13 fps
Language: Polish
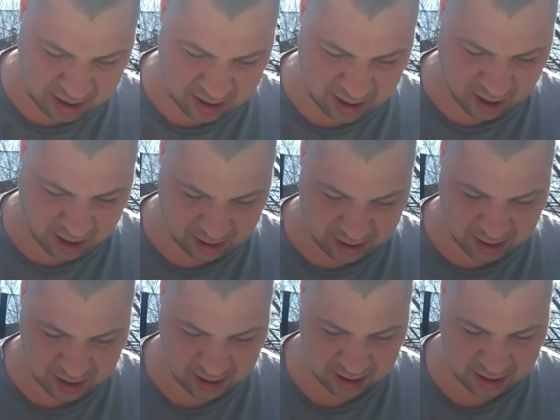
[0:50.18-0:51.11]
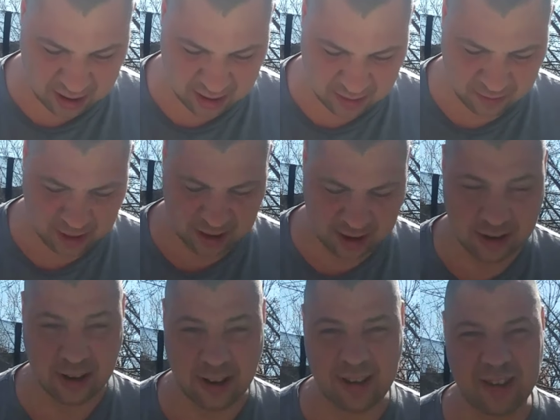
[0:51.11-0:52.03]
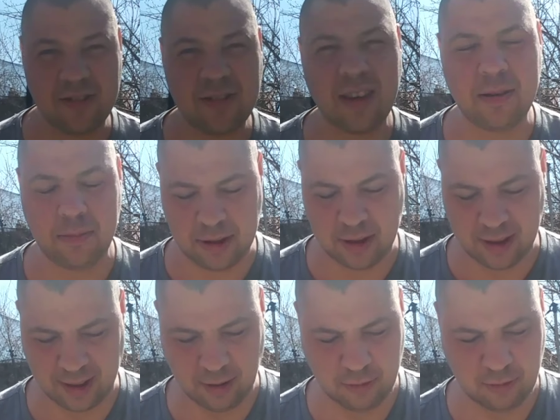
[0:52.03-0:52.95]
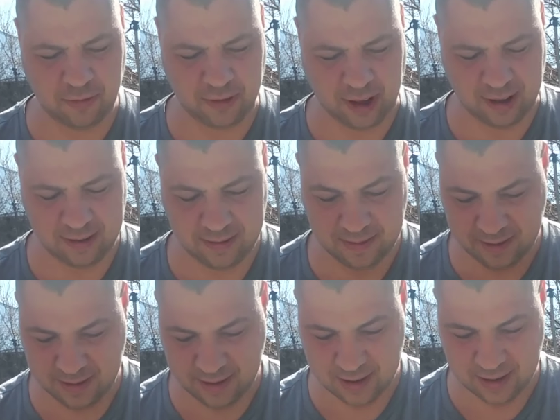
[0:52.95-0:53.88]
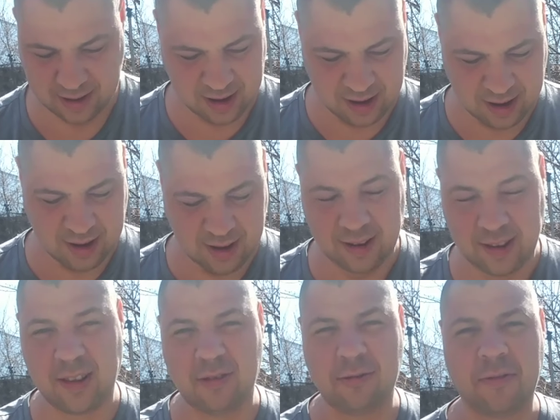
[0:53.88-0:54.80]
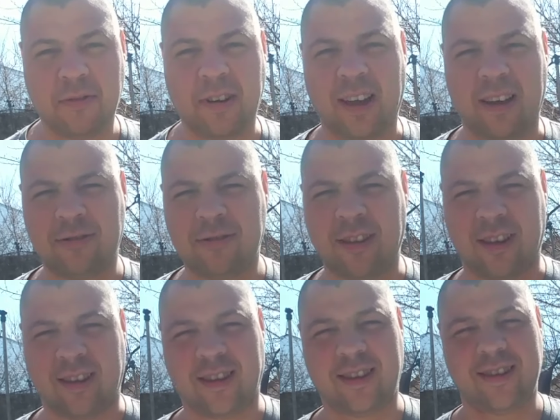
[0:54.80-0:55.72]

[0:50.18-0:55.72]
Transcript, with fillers: Tak, niezwyciężeni. To dzisiaj będzie stołówka. Stołówka jak u nas.